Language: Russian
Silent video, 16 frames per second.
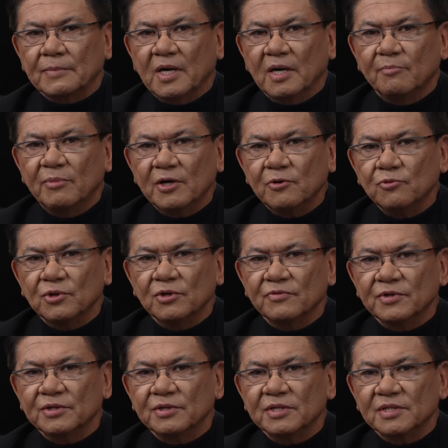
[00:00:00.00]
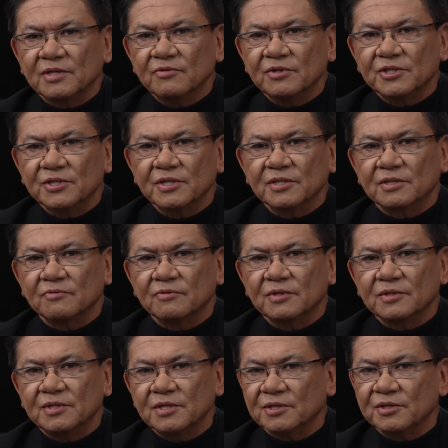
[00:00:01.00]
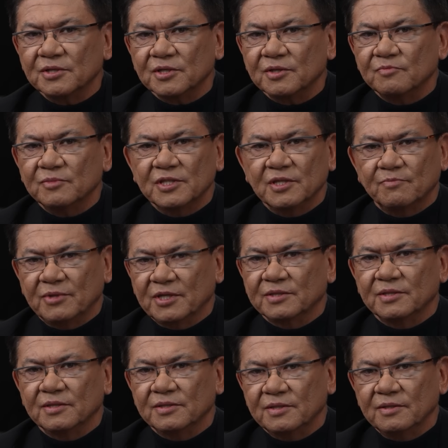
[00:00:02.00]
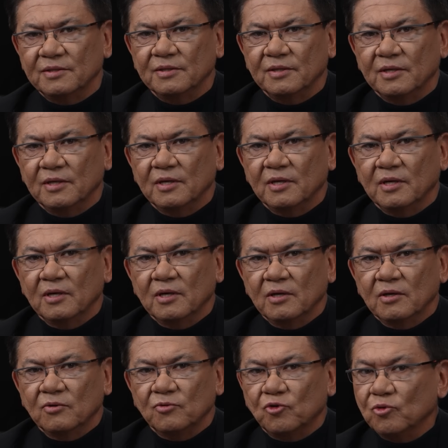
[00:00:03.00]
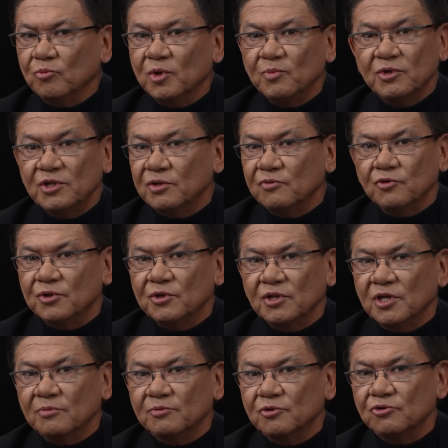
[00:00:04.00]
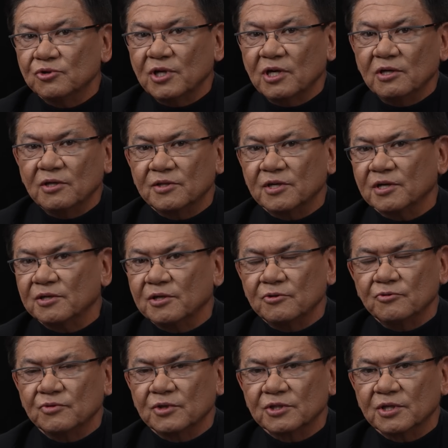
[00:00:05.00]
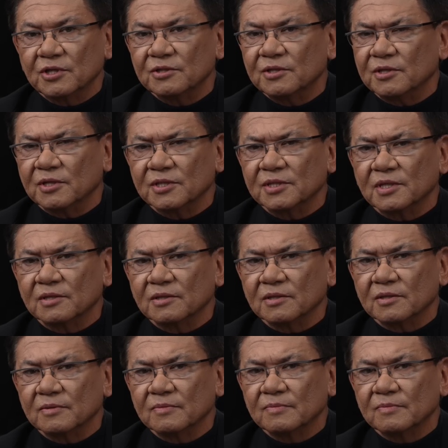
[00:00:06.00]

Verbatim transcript: оборудования и совершенствование техники безопасности, то мы бы сегодня не обсуждали трагедию на шахте Костанка.